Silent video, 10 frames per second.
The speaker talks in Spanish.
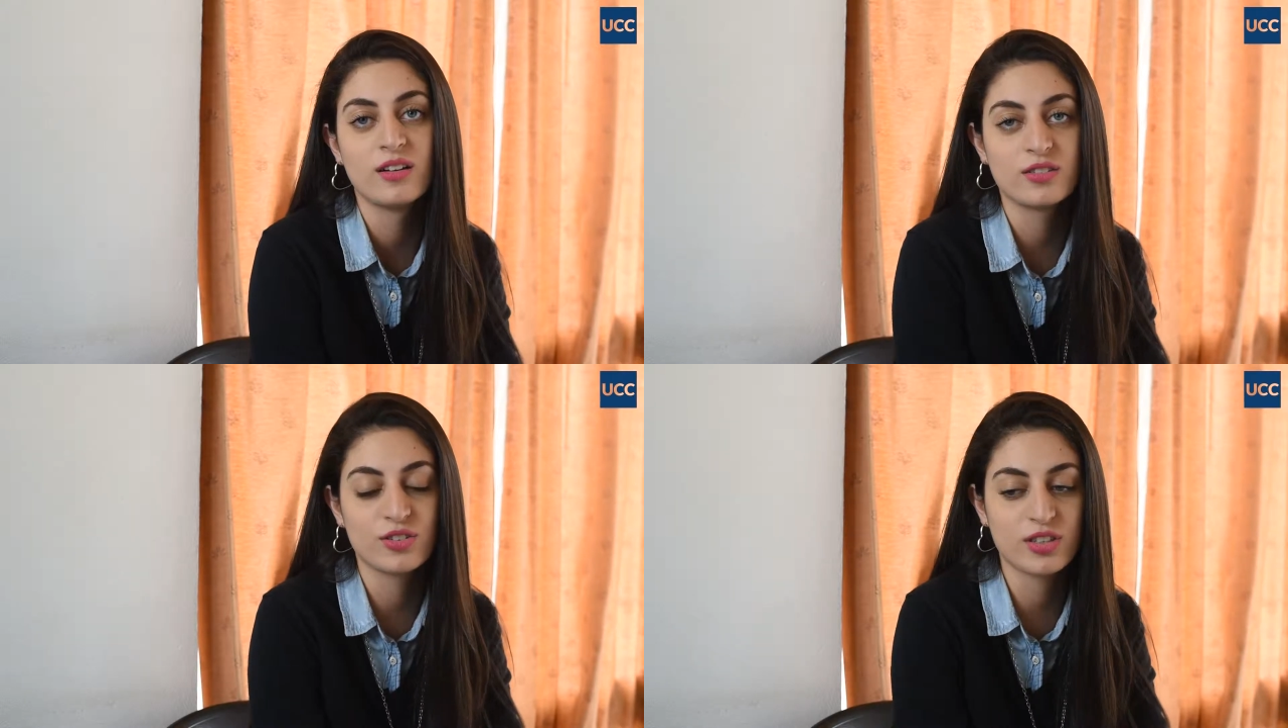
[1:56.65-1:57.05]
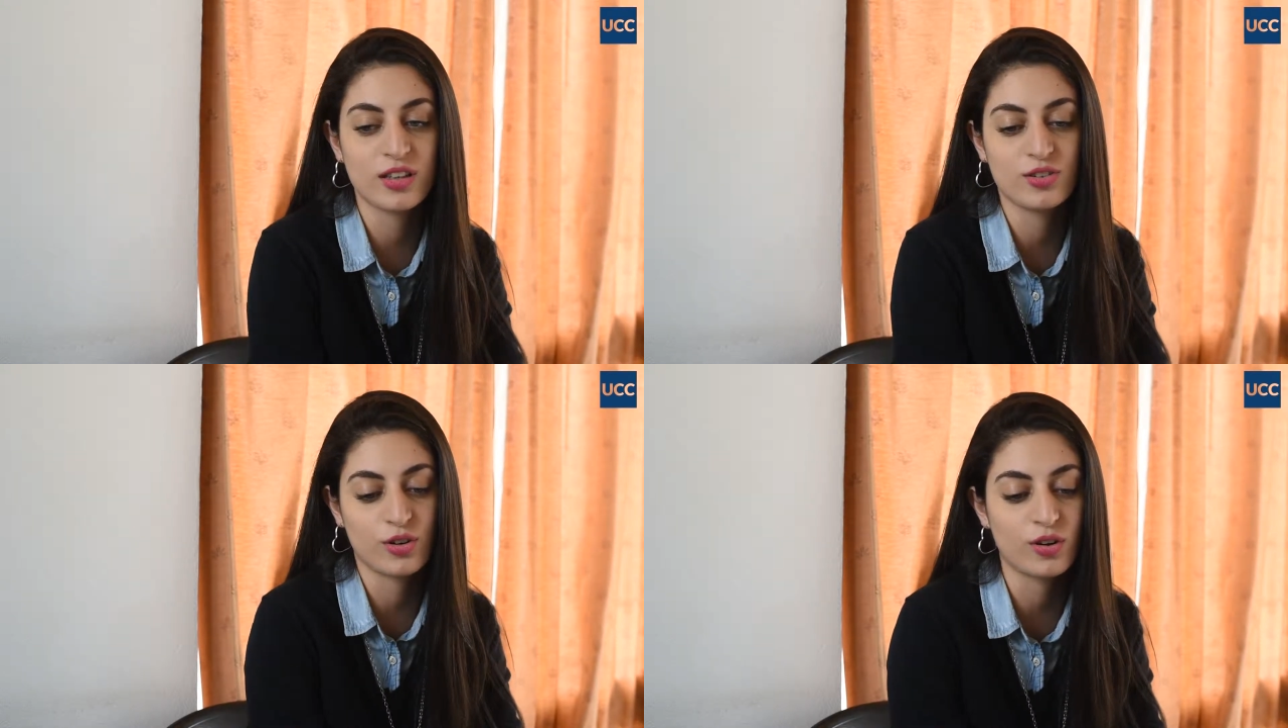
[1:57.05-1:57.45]

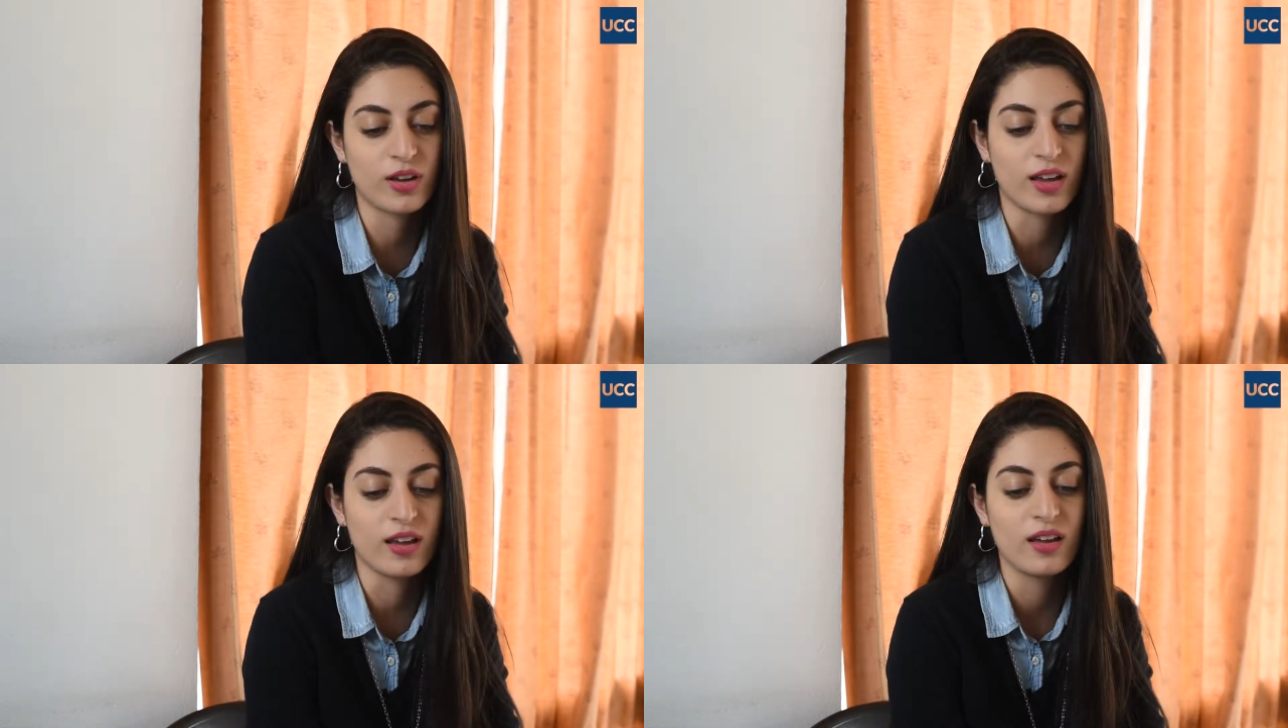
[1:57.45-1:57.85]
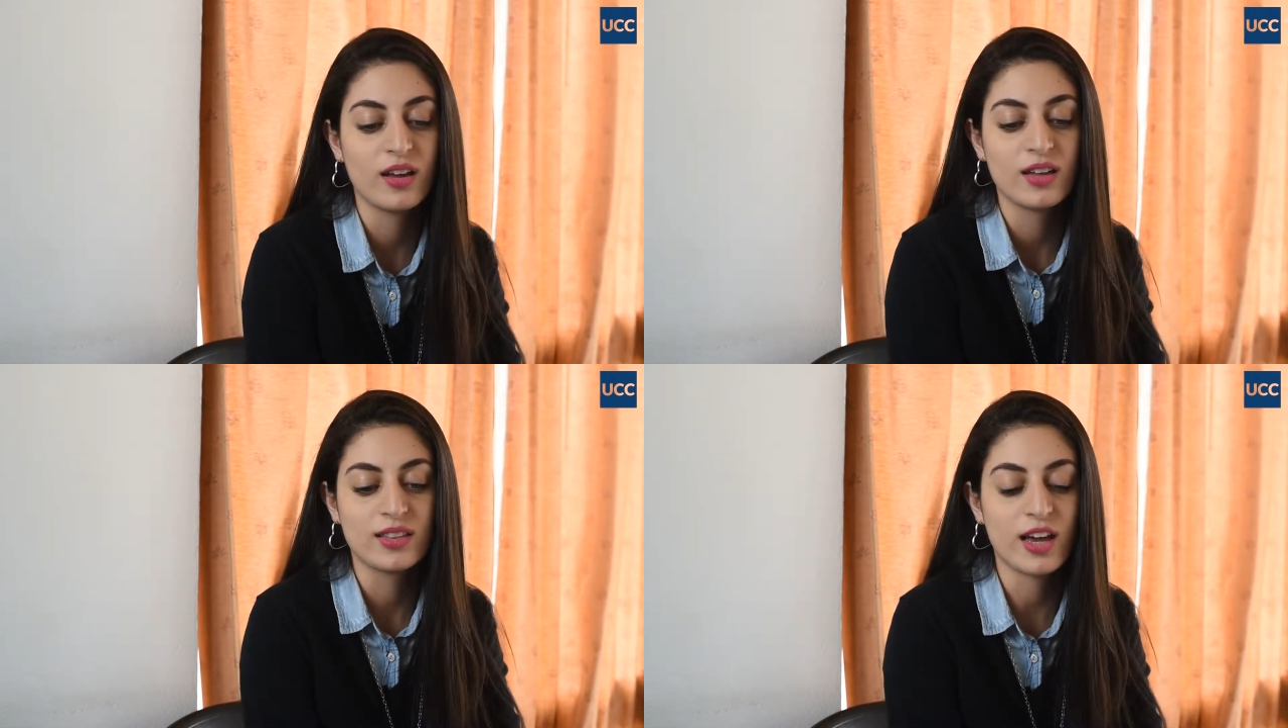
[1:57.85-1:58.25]
Entonces yo creo que
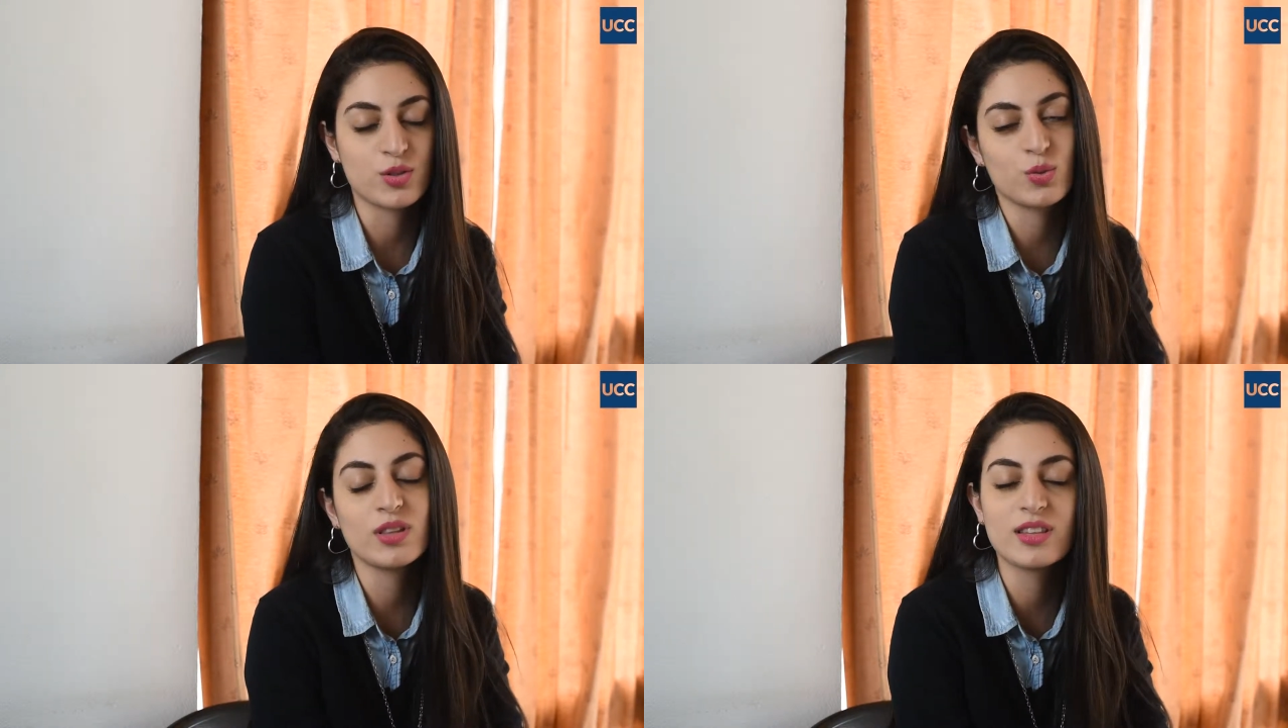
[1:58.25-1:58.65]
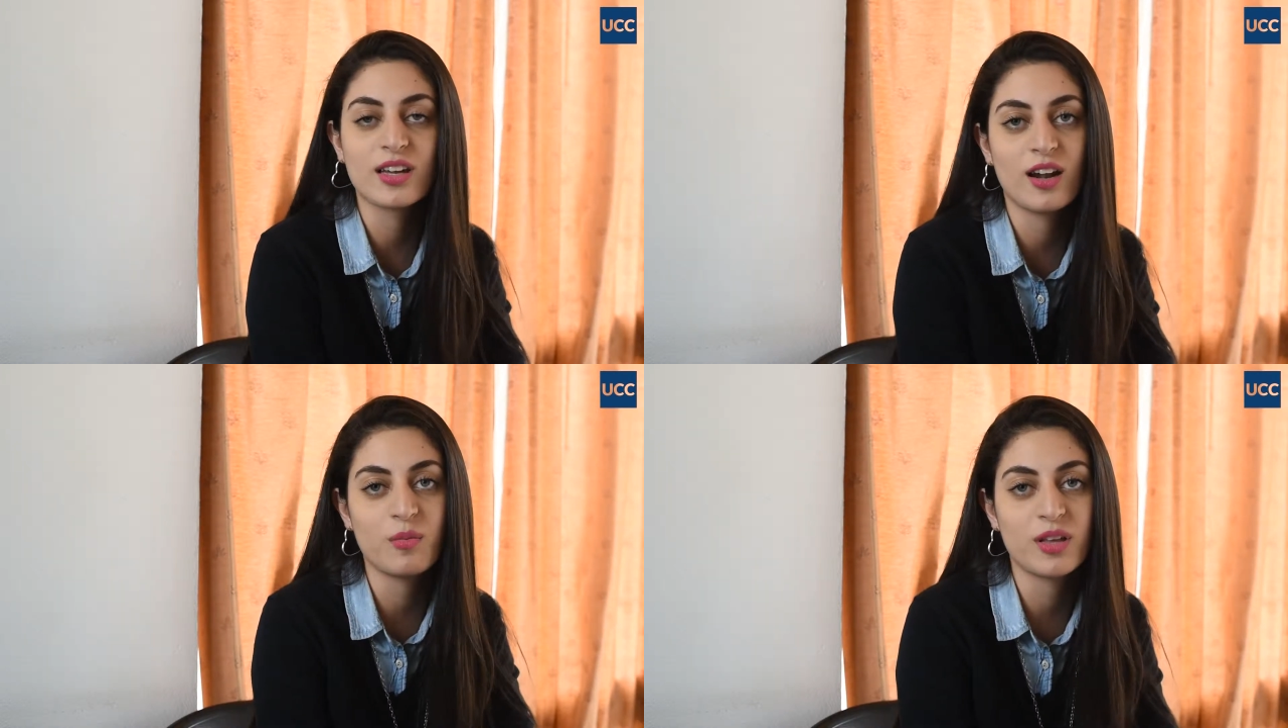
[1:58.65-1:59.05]
te ayuda
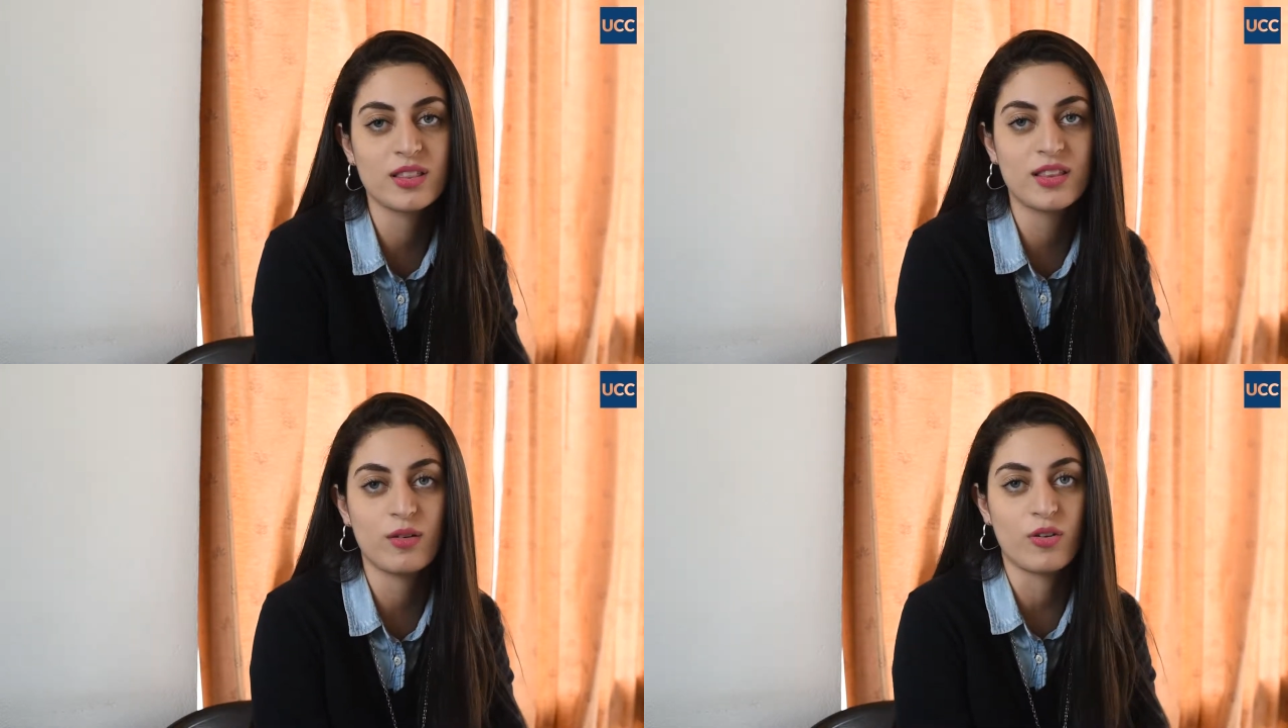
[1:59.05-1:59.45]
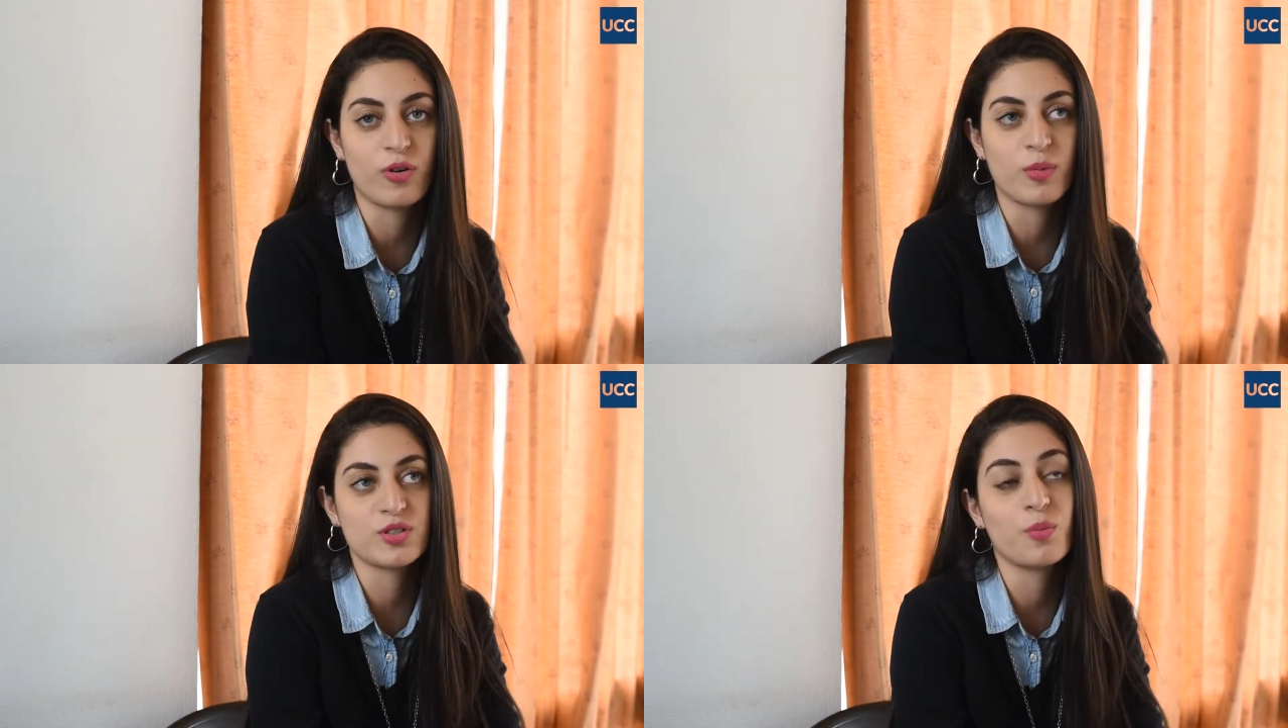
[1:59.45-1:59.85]
integralmente a una
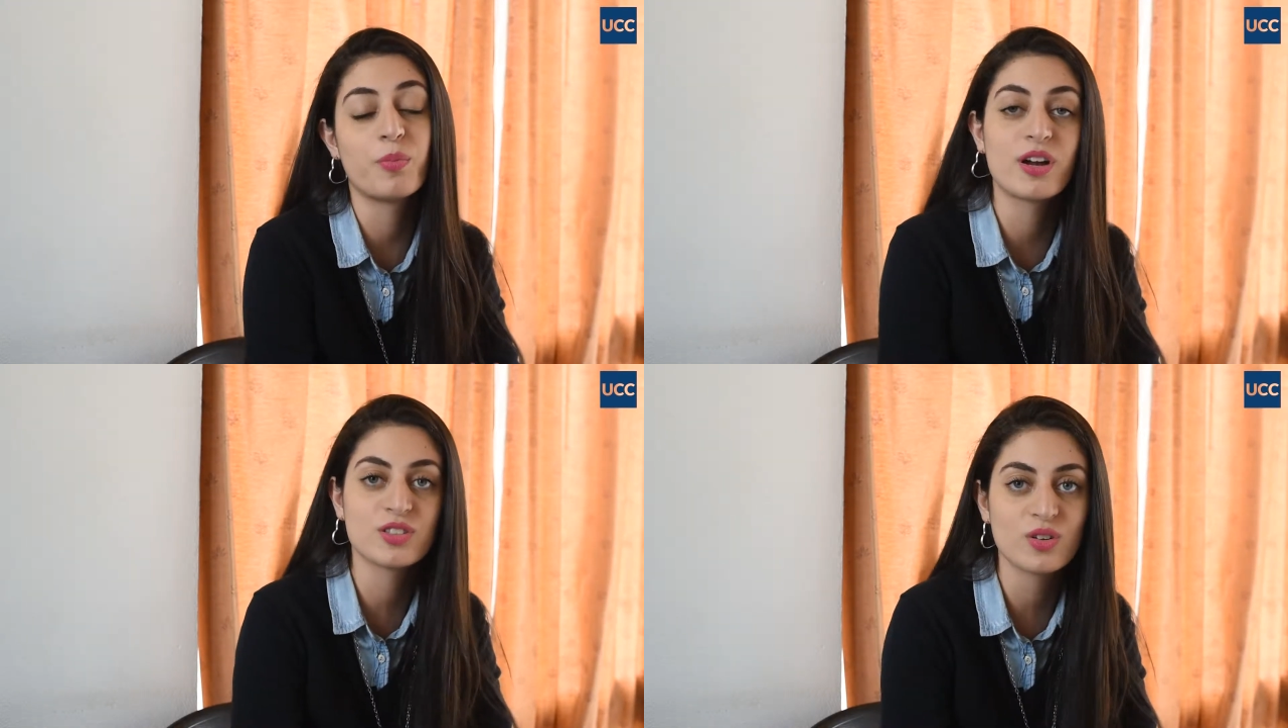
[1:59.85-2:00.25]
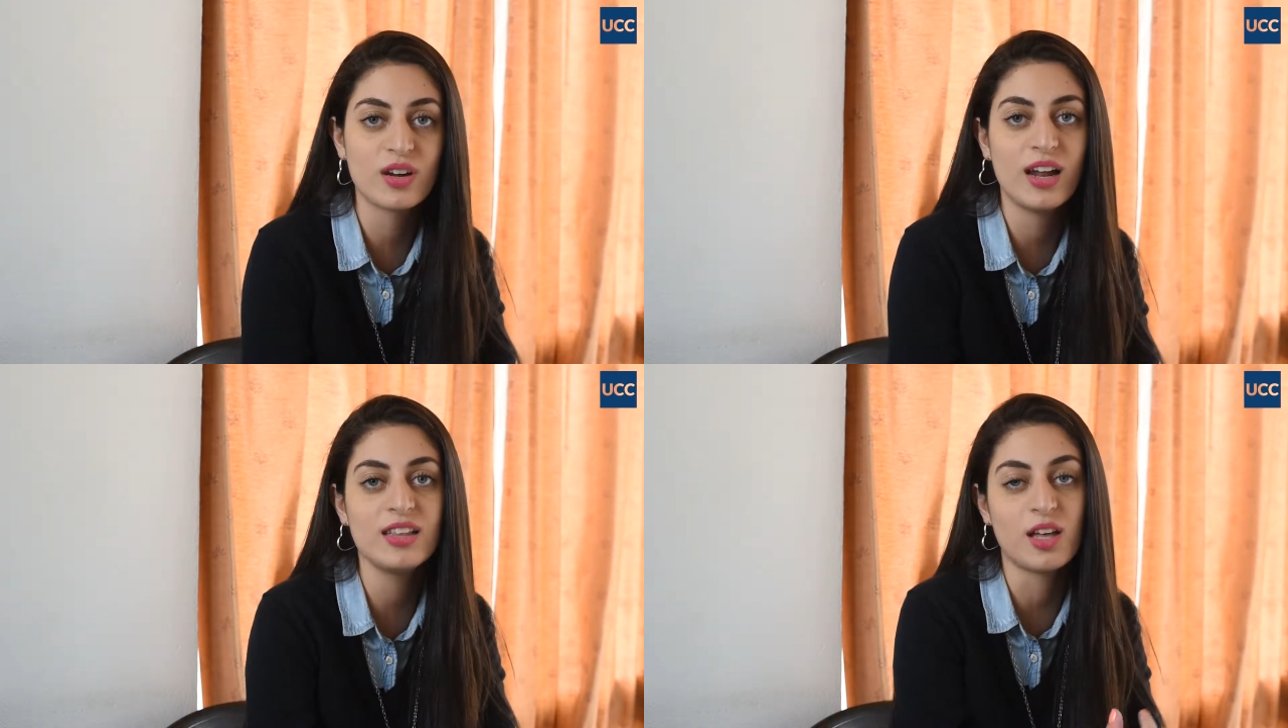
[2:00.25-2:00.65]
formación
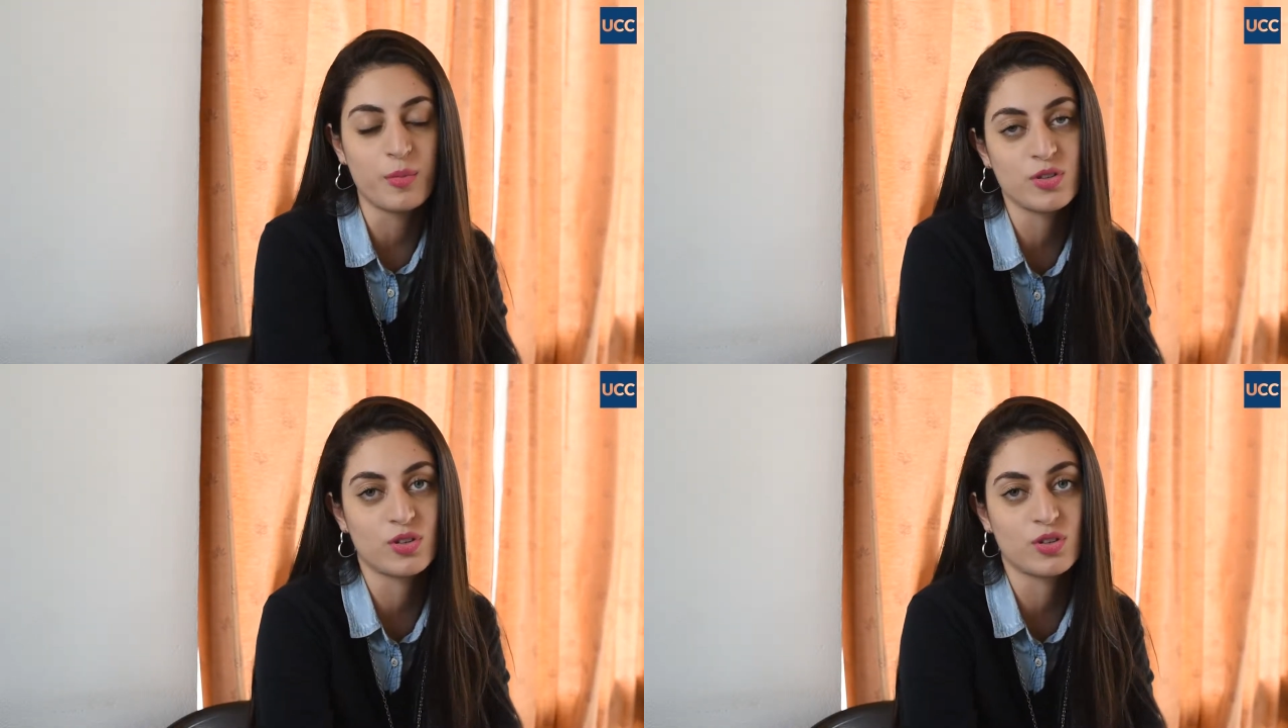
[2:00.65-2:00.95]
personal y también